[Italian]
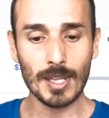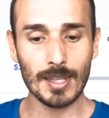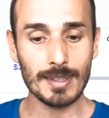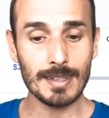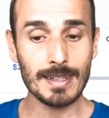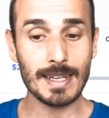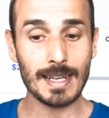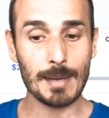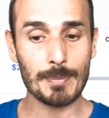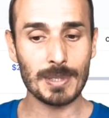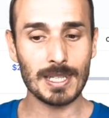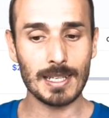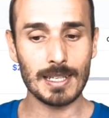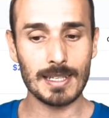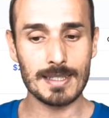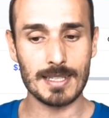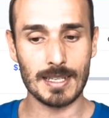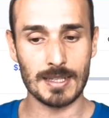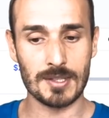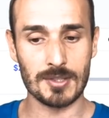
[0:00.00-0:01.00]
di
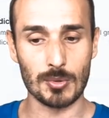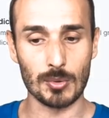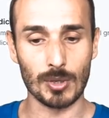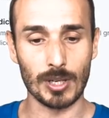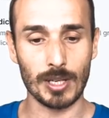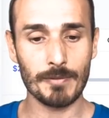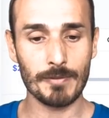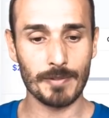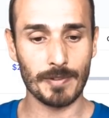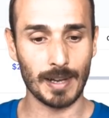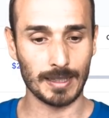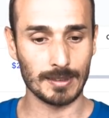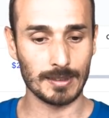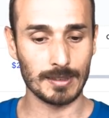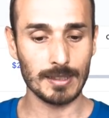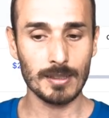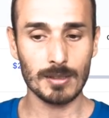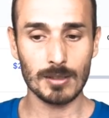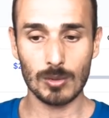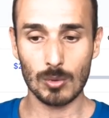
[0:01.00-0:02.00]
capitalizzazione,
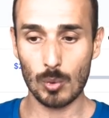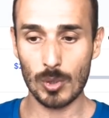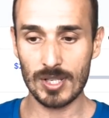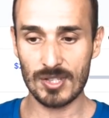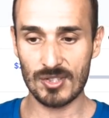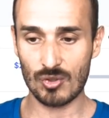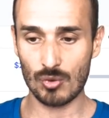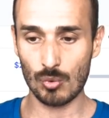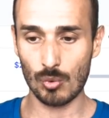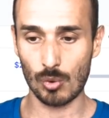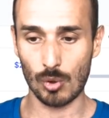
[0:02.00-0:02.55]
infatti qui su